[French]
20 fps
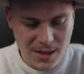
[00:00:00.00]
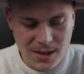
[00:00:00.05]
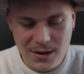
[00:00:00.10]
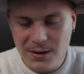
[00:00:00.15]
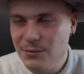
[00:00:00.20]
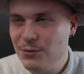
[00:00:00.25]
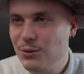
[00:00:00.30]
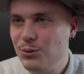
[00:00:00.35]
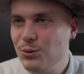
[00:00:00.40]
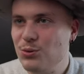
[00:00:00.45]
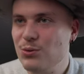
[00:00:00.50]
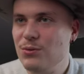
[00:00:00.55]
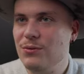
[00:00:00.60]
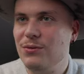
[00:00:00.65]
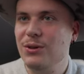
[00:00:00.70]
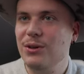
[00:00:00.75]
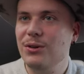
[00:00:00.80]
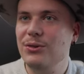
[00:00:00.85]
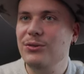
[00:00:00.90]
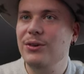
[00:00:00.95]
Allez, photo
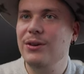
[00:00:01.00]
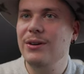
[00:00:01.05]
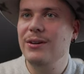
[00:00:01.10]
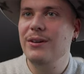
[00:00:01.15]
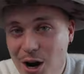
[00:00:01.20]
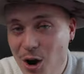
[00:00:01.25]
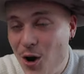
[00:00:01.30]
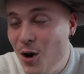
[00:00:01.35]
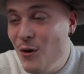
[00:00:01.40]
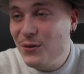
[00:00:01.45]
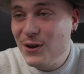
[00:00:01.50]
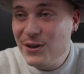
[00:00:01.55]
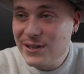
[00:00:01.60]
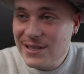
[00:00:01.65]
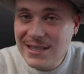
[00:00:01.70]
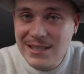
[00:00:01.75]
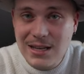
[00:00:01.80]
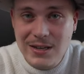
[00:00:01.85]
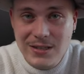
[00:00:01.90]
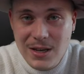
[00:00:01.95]
suivante. Alors en
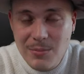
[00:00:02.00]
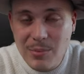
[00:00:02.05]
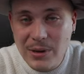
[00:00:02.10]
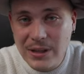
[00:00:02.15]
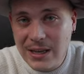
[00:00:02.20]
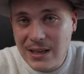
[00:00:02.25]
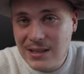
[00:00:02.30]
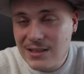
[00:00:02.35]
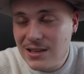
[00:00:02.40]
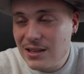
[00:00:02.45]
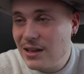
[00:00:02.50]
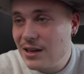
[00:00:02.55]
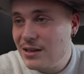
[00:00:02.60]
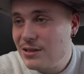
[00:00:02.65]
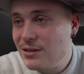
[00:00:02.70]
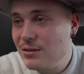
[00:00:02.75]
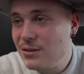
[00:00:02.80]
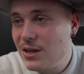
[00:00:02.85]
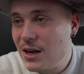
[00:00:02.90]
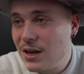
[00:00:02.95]
français, celle-ci est pas très
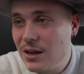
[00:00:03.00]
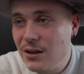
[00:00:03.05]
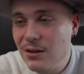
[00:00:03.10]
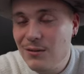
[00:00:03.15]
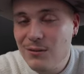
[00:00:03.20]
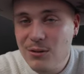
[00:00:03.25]
intéressante, c'est quelqu'un